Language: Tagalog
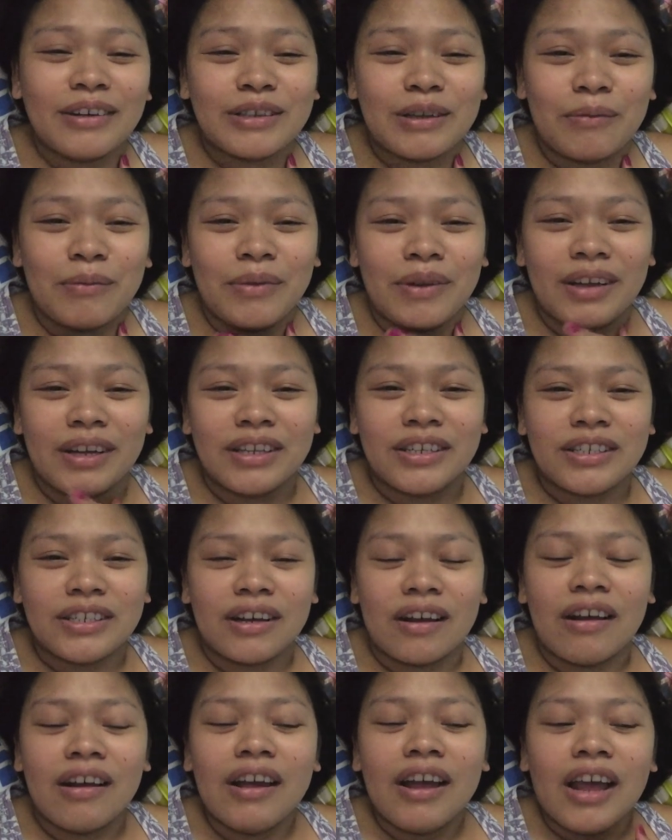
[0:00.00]
ah, sabihin
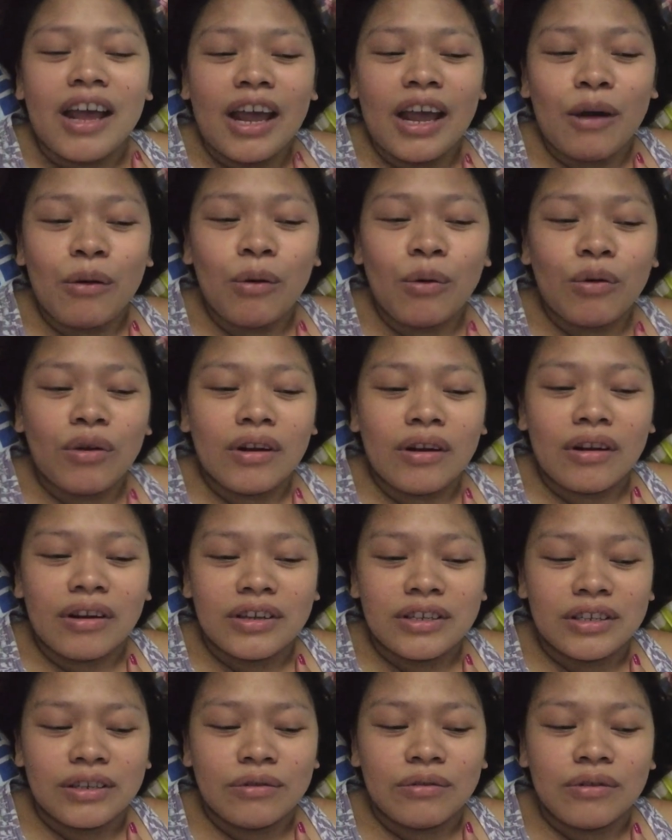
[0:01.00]
siya. Ewan ko lang
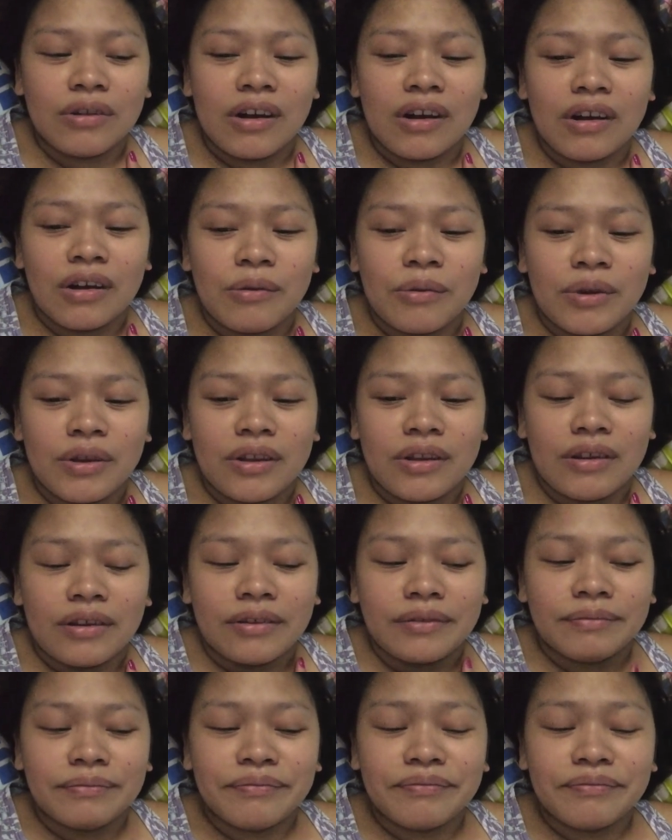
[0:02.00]
kasi kung gagawin niya.